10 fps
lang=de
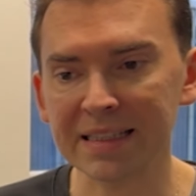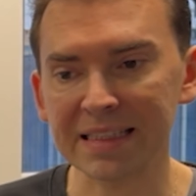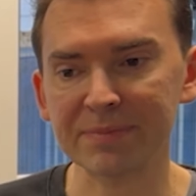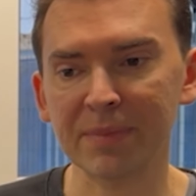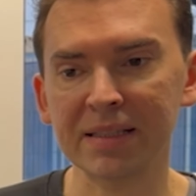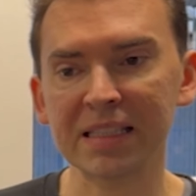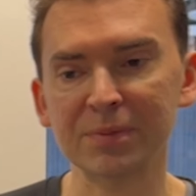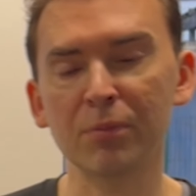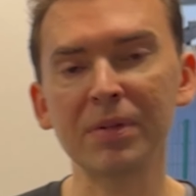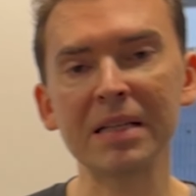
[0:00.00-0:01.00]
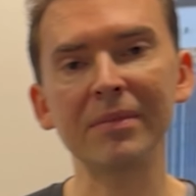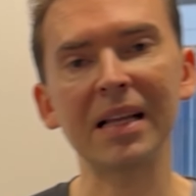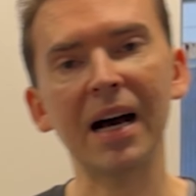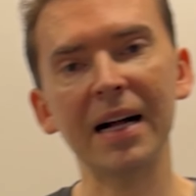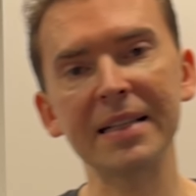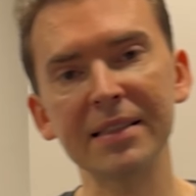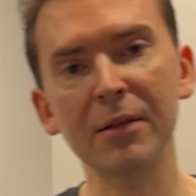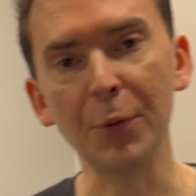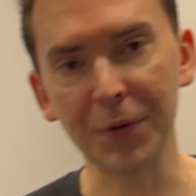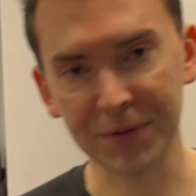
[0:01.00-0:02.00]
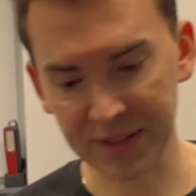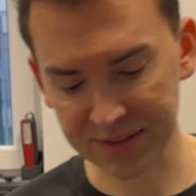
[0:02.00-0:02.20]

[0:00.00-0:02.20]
dass man das Problem nachhaltig löst.